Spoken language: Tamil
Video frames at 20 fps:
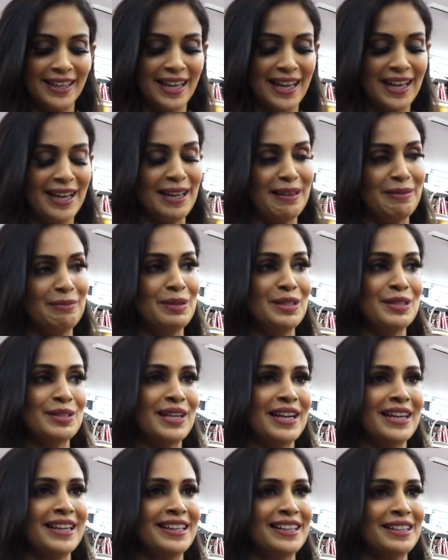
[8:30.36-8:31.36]
நான் எப்படி
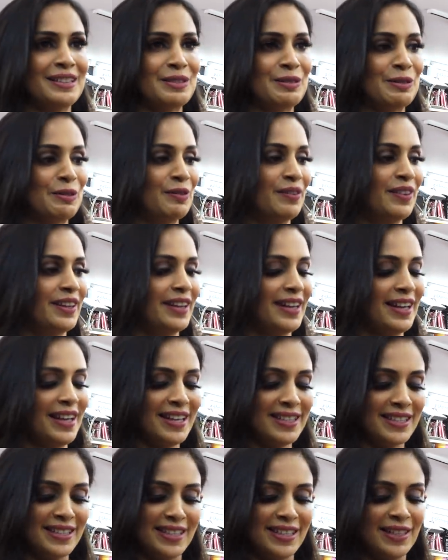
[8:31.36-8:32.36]
ரயன் கிட்ட சொல்லுவேன்னா
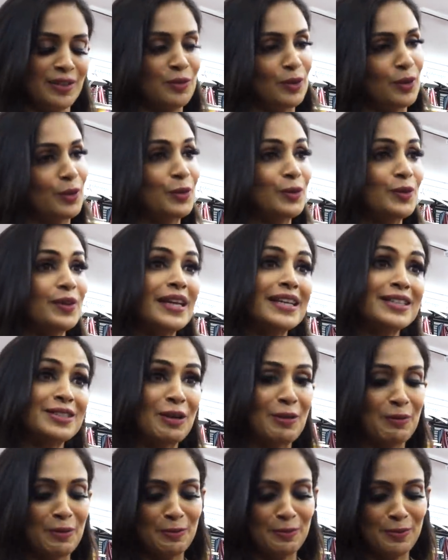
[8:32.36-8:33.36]
சரி உனக்கும் தான்
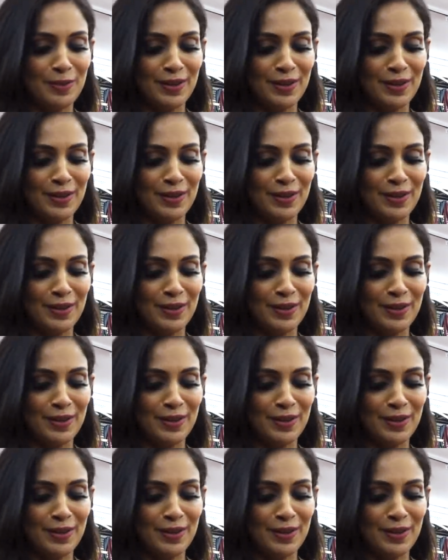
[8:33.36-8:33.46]
ஷாப்பிங்